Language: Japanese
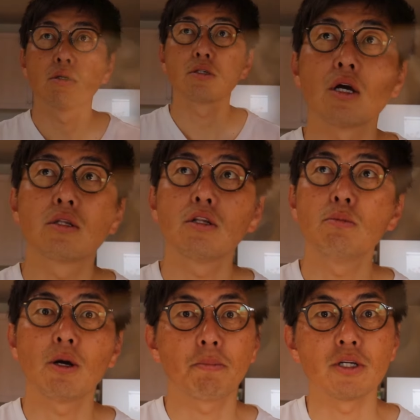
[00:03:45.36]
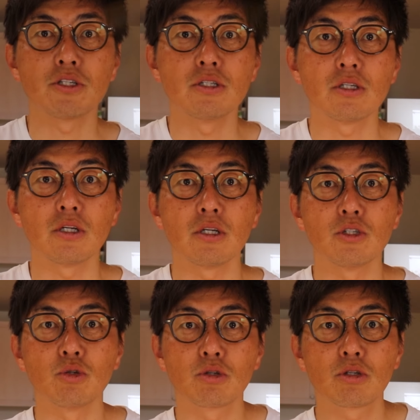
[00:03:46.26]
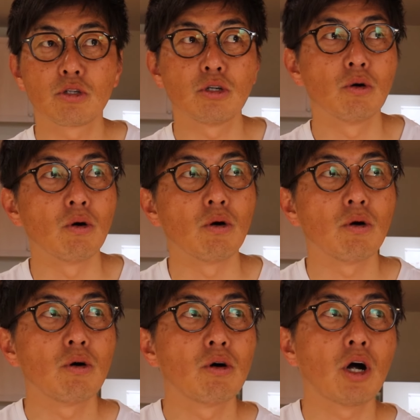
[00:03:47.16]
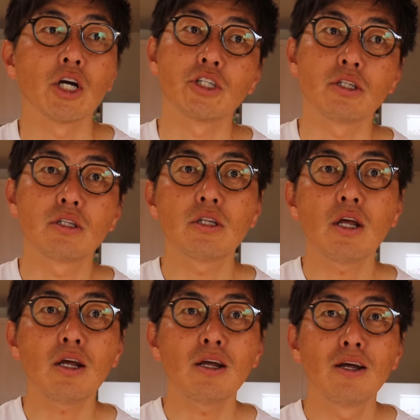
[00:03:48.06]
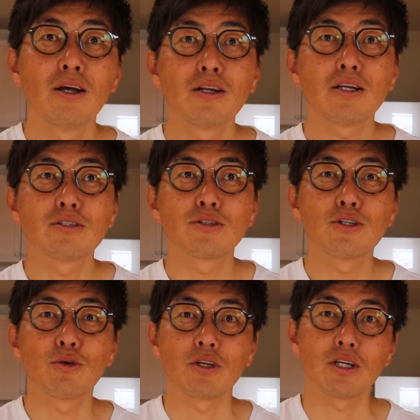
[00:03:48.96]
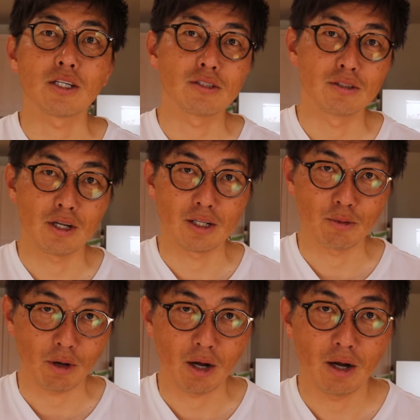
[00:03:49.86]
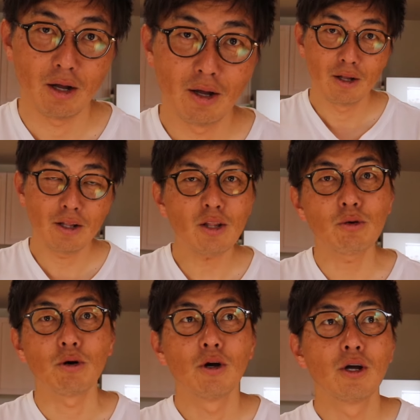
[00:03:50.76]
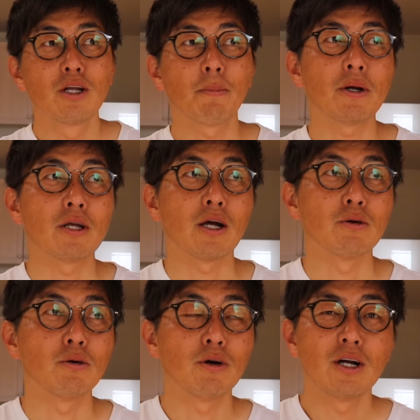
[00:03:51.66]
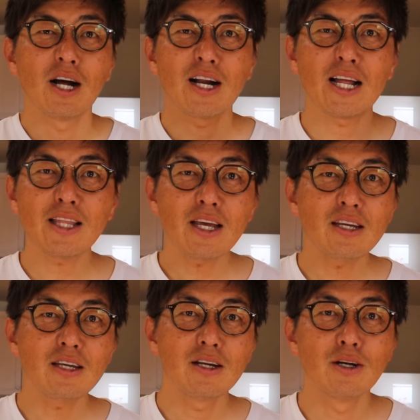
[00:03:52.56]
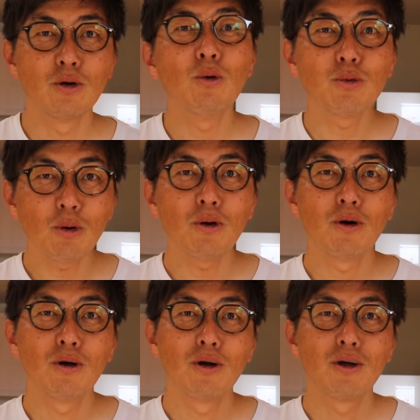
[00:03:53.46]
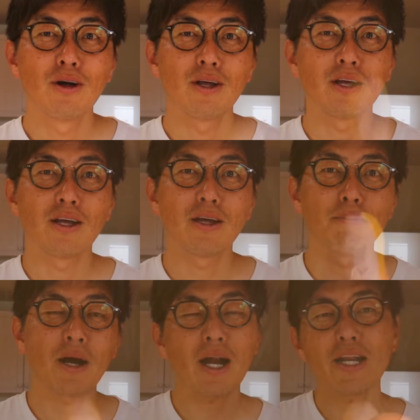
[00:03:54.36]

最低でもやっぱり1日10キロ走って、で次の日休んだりとかで、あとやっぱり硬いロード、ばっ